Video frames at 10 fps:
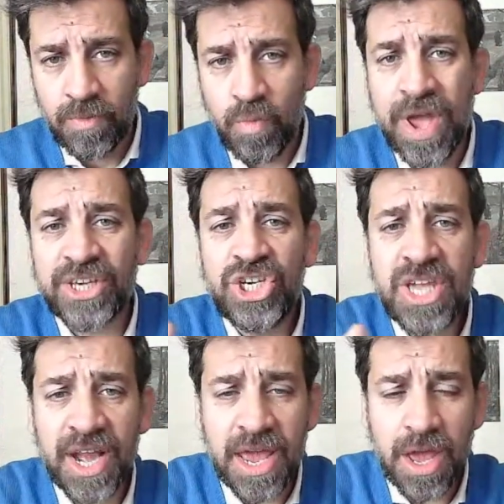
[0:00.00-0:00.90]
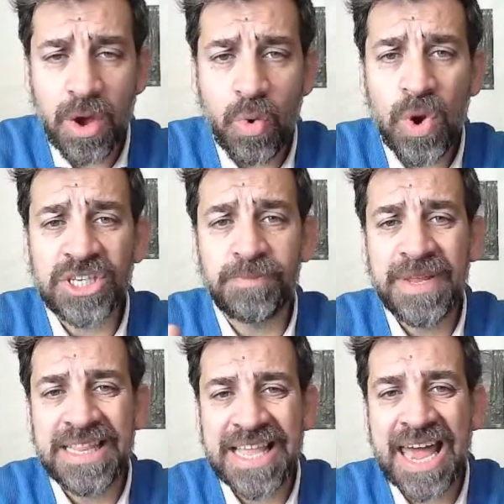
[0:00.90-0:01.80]
Vuoi agire o
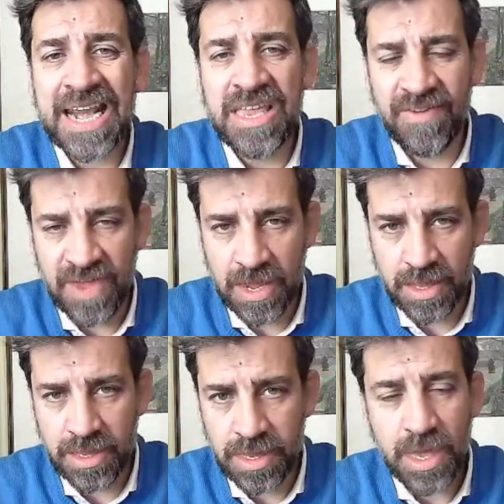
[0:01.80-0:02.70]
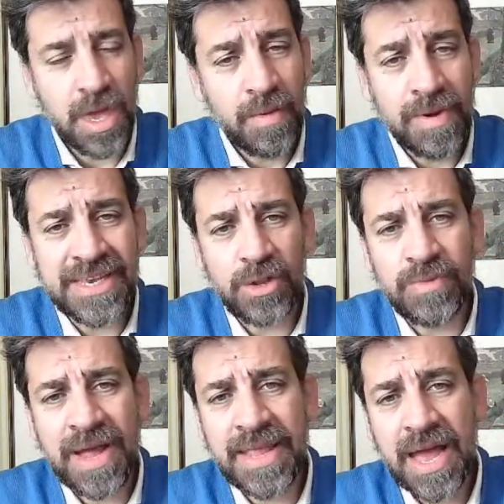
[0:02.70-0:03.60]
aspettare gli eventi? Questa è la
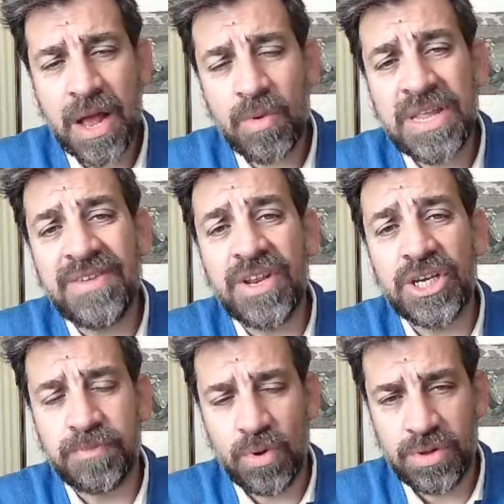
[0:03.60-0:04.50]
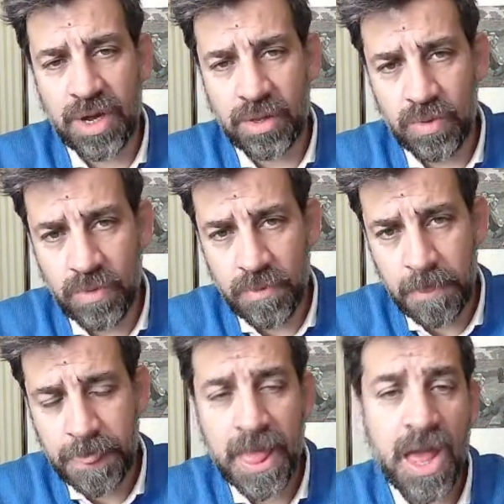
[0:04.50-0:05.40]
domanda a quale devi rispondere tu.
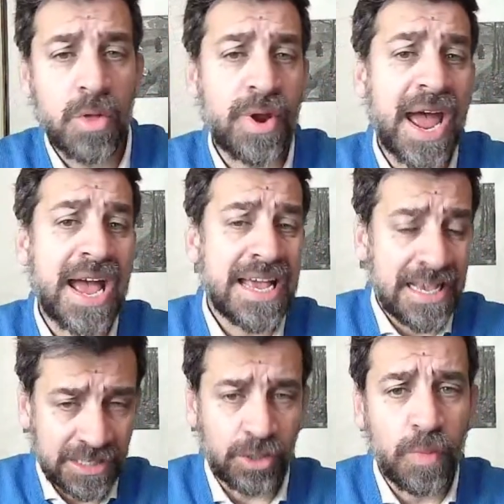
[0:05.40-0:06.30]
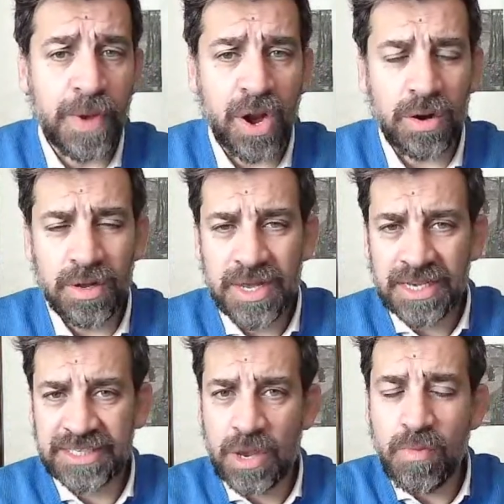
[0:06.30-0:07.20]
Ora, se tu però
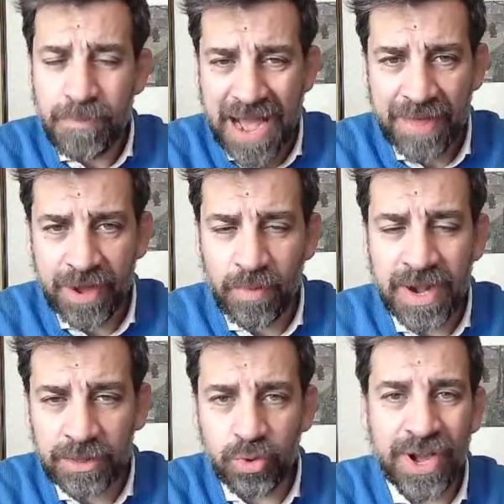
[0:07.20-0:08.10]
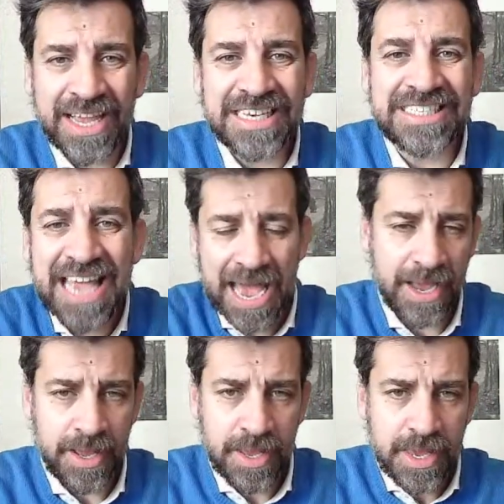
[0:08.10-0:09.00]
sei un padre, un attore che
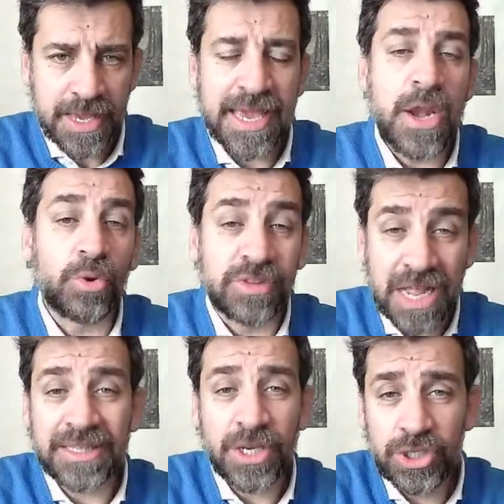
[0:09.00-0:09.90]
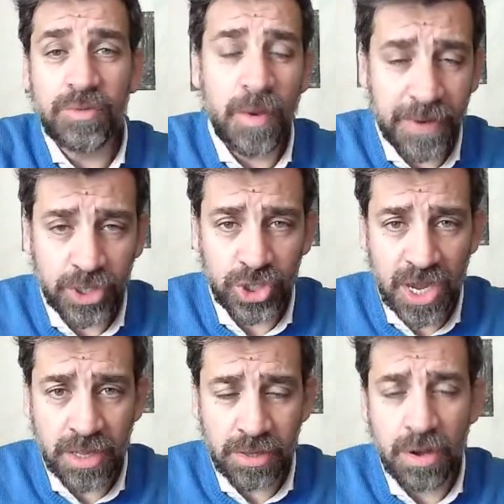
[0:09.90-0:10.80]
sa che
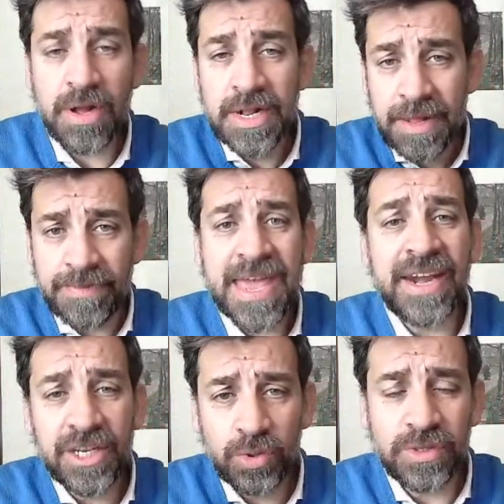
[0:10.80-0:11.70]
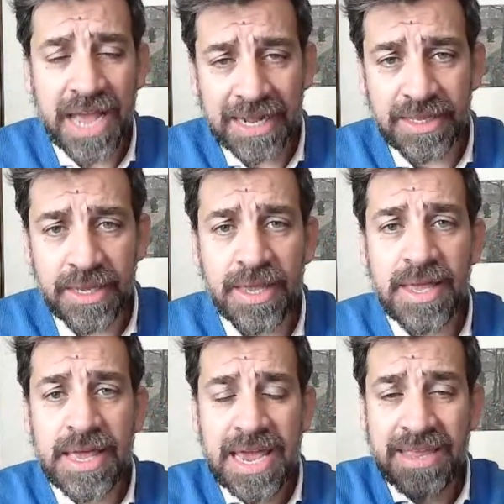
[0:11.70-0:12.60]
l'85% dei risultati
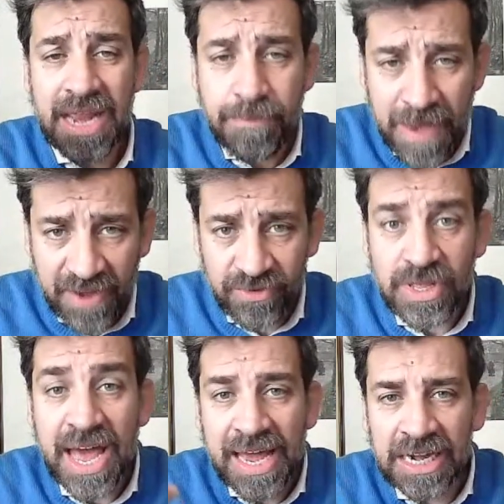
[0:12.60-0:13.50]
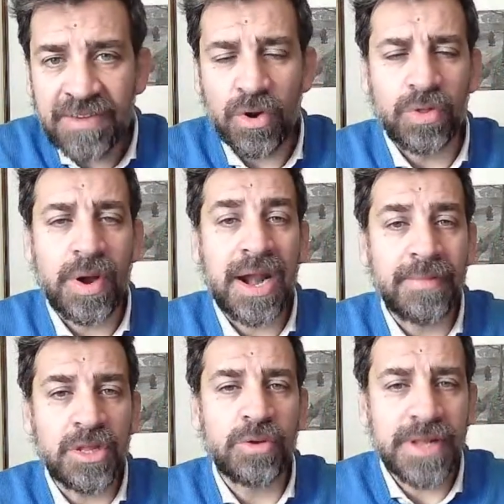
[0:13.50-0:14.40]
e delle performance arrivano
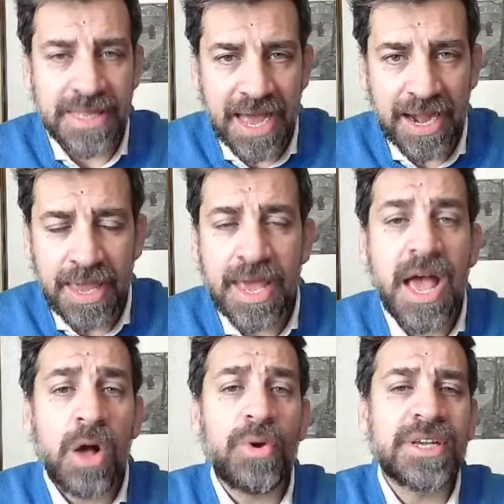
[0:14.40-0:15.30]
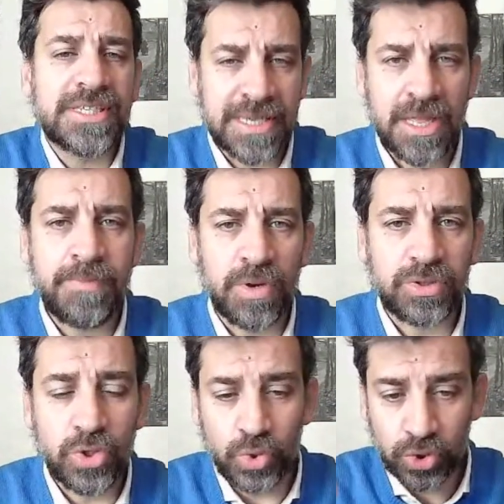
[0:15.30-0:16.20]
dall'allenamento mentale, ora sei nel
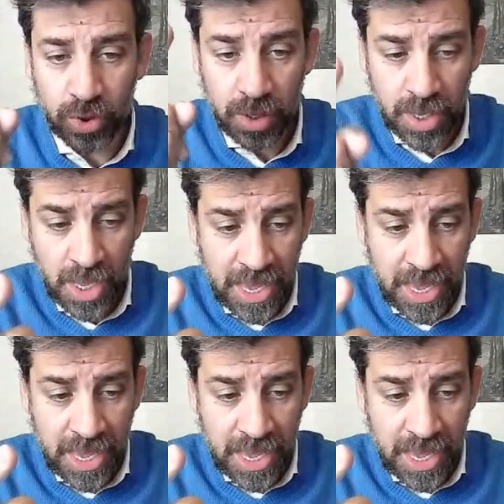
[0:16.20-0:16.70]
posto giusto.